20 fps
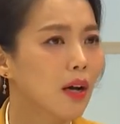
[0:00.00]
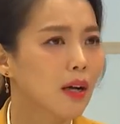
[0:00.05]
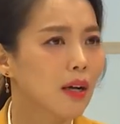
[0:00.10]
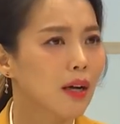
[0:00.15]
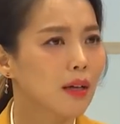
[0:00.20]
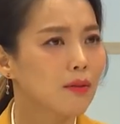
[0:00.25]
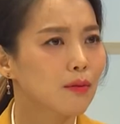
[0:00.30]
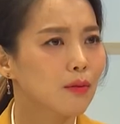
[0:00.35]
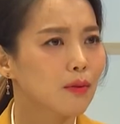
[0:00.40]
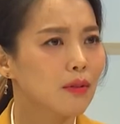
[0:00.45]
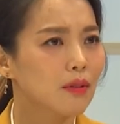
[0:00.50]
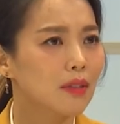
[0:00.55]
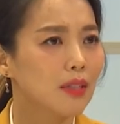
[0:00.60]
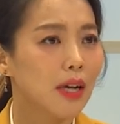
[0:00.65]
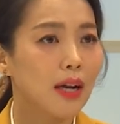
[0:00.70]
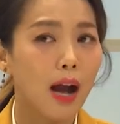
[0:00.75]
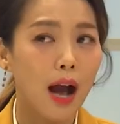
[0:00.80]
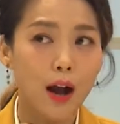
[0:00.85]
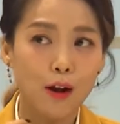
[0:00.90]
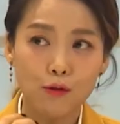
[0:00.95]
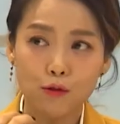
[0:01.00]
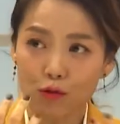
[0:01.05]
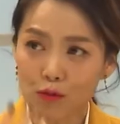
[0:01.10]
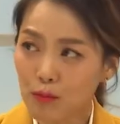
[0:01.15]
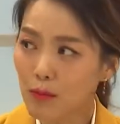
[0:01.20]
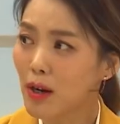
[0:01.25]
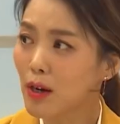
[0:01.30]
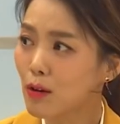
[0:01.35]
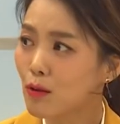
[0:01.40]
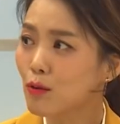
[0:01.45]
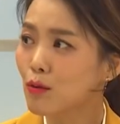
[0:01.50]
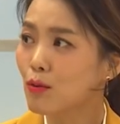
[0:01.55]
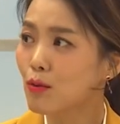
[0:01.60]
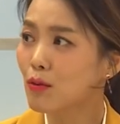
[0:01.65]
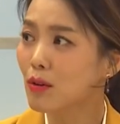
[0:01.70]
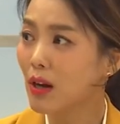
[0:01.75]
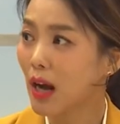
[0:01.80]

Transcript: 그러니까 제가 한국말로